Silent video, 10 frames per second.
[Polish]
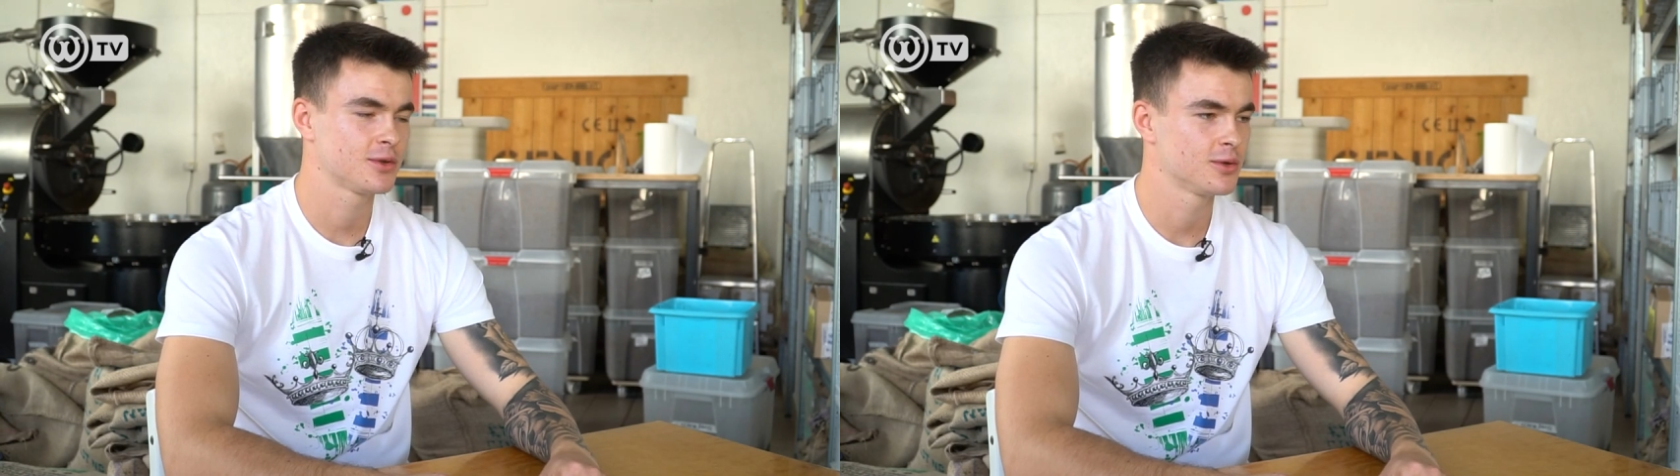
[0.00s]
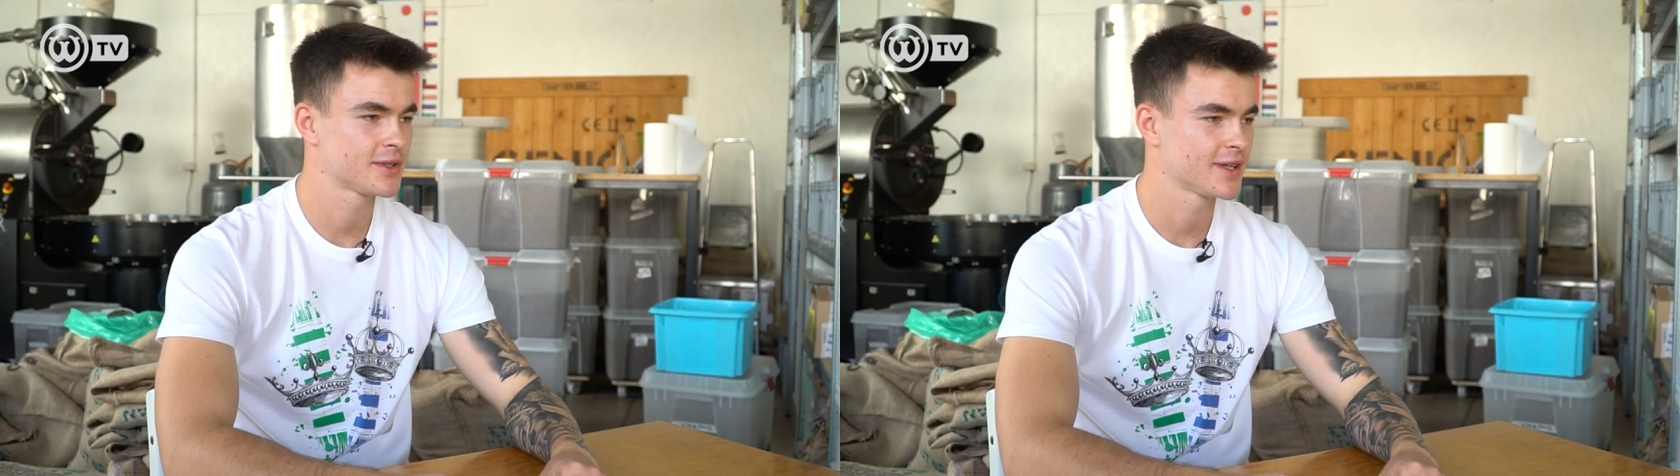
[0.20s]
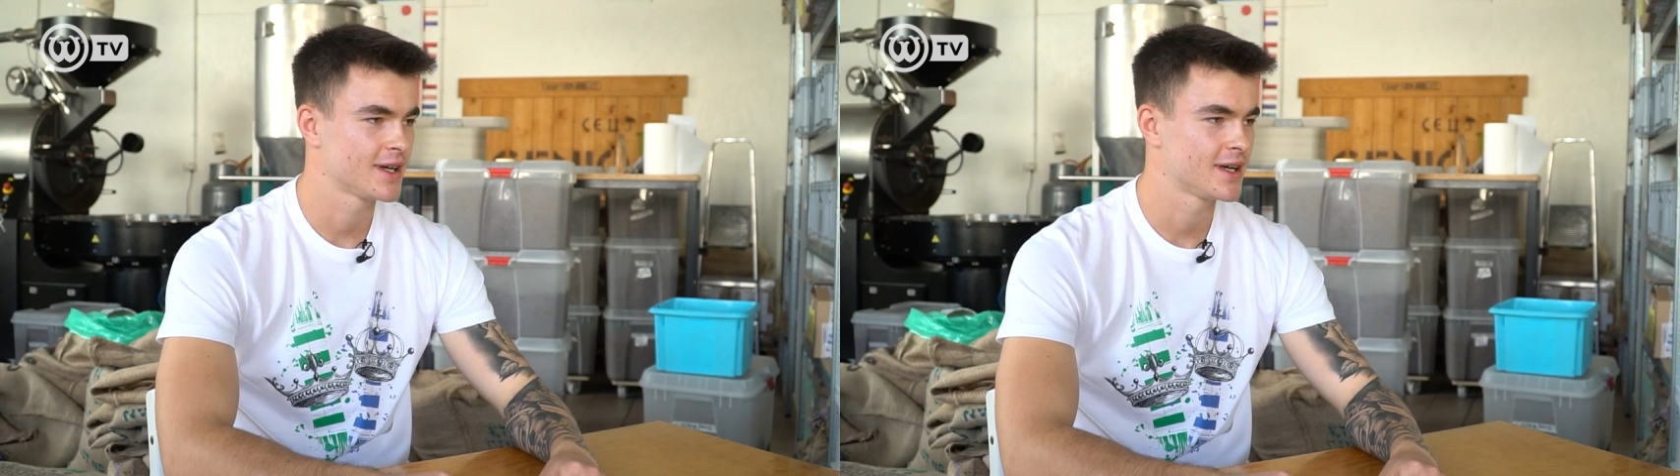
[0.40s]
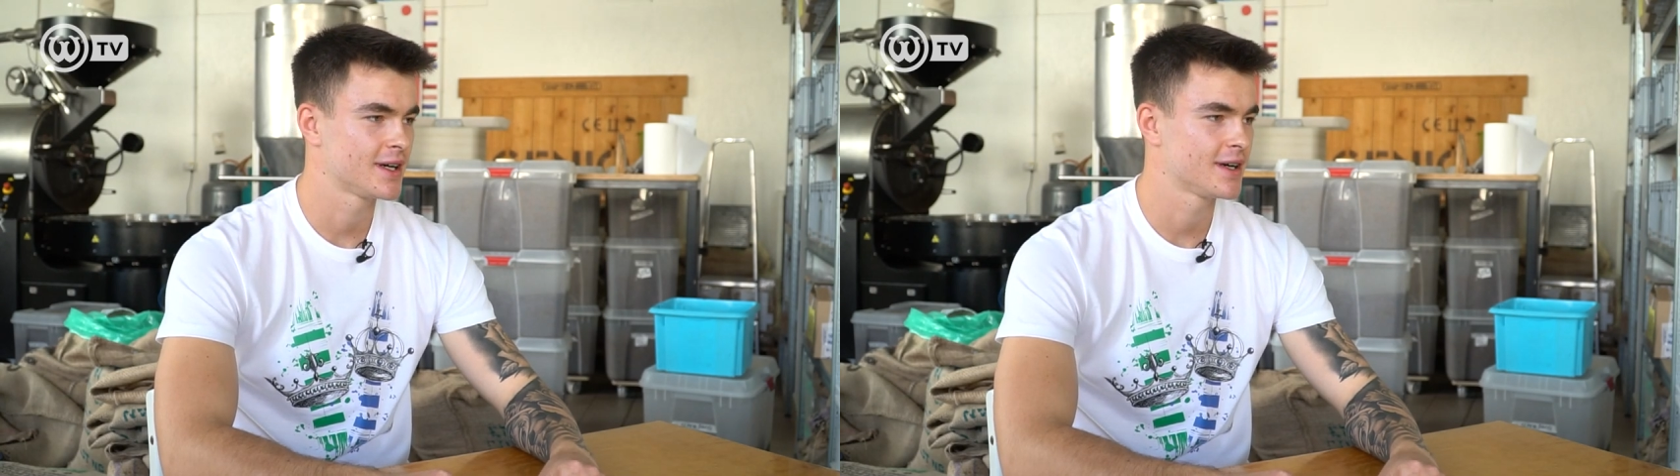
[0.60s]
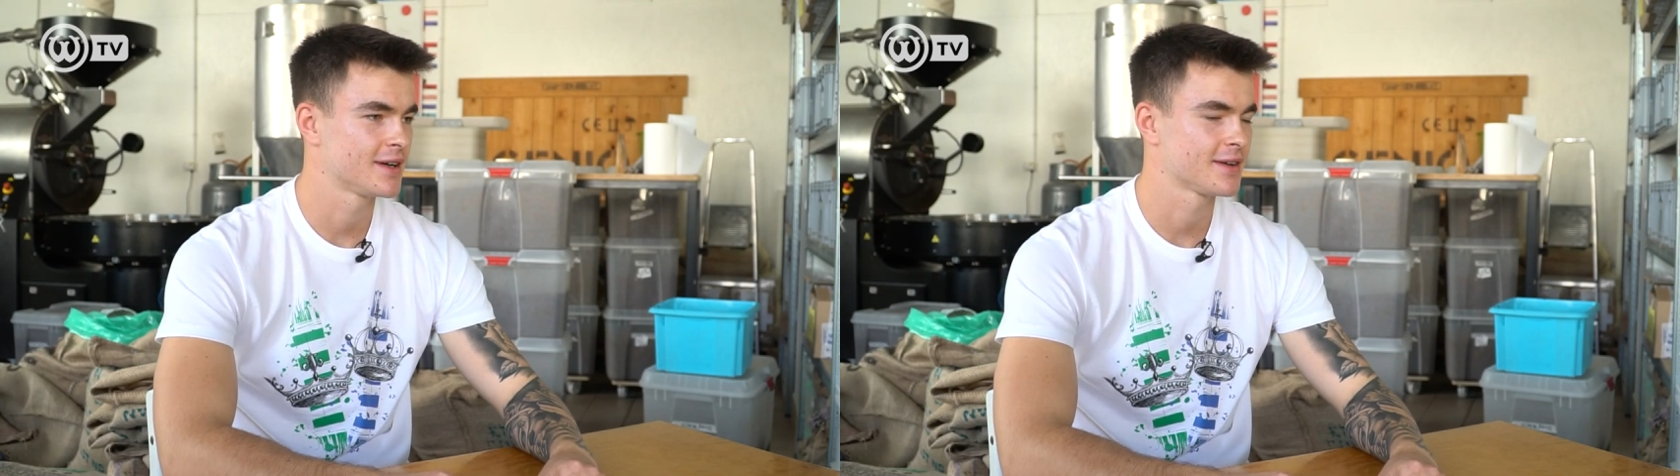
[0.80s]

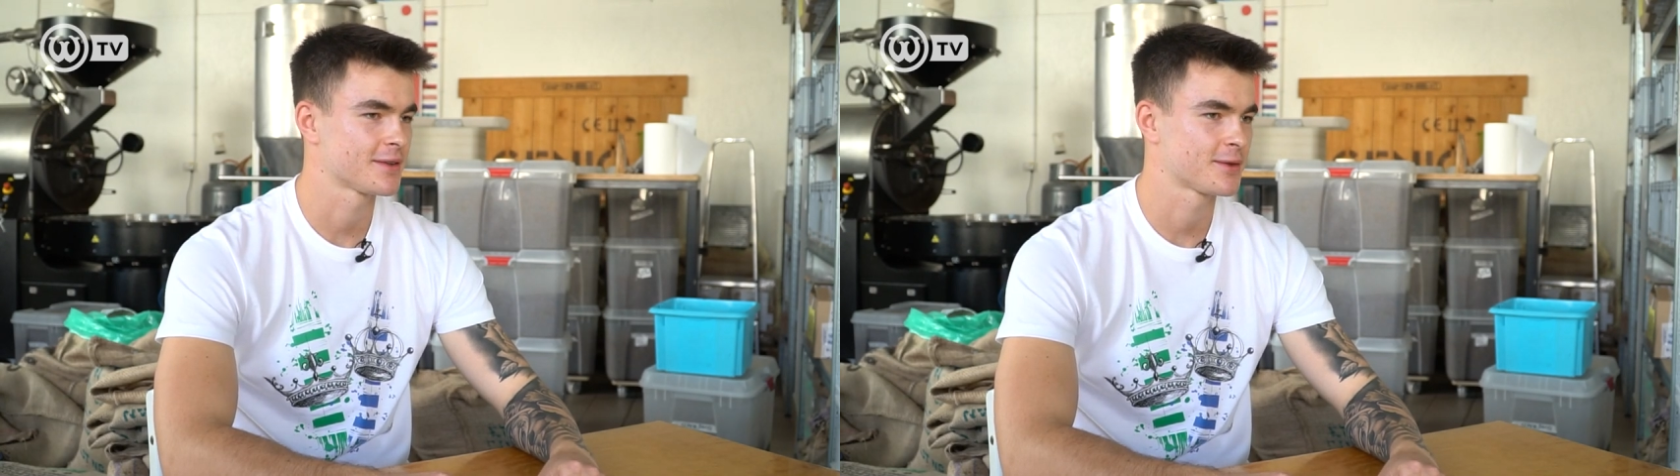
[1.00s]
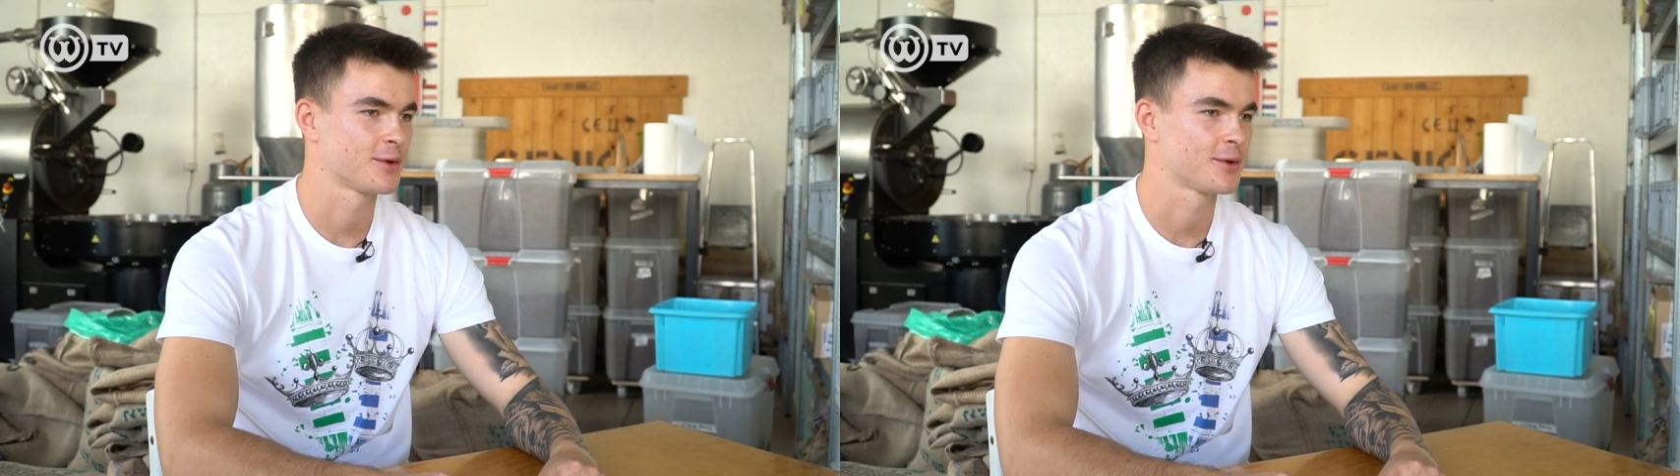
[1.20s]
kuchnia